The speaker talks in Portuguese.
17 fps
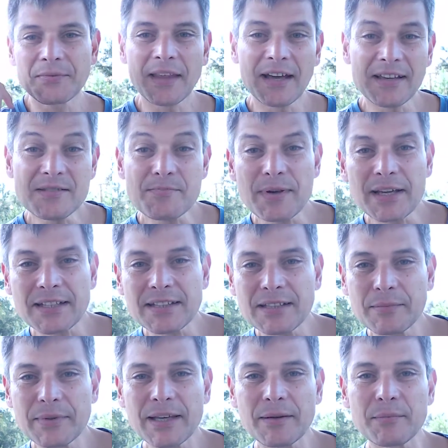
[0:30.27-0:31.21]
A espera
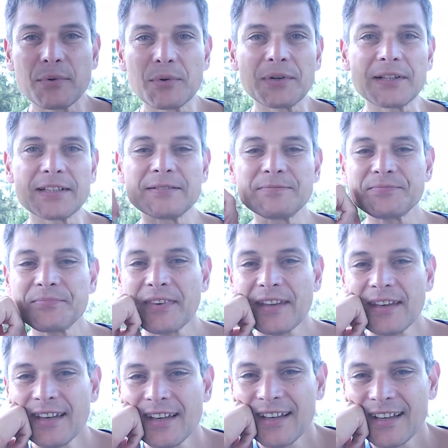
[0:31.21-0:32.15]
também é boa, né?
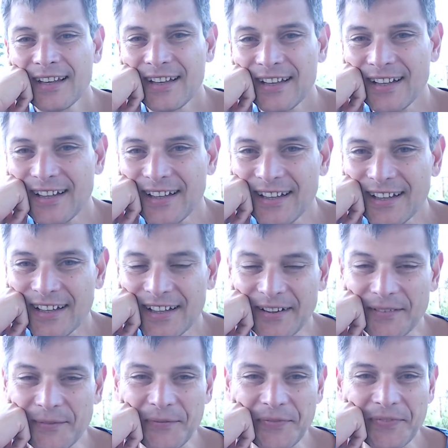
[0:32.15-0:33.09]
É,